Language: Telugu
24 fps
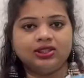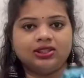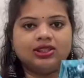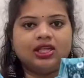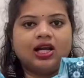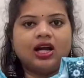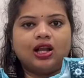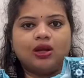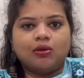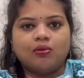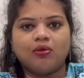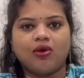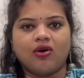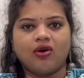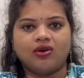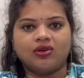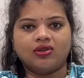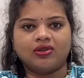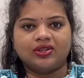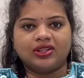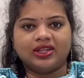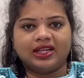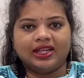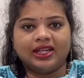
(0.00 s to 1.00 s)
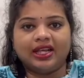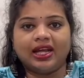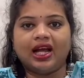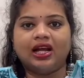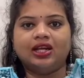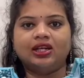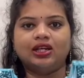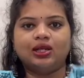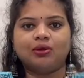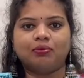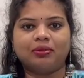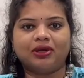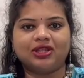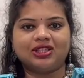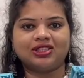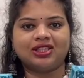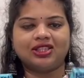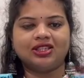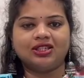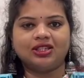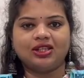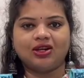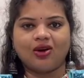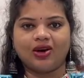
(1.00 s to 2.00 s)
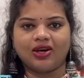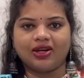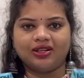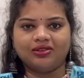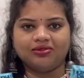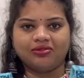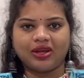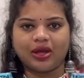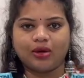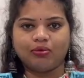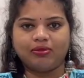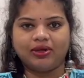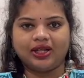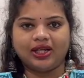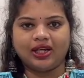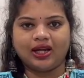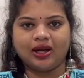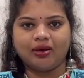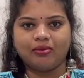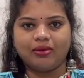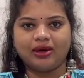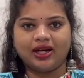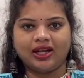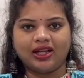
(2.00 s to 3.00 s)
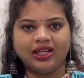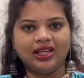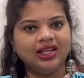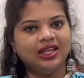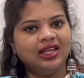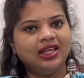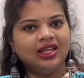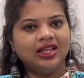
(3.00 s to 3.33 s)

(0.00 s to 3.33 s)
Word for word: చాలా బాగుంటుందండి హండ్రెడ్ పర్సెంట్ కాటన్ ఫ్యాబ్రిక్ కాబట్టి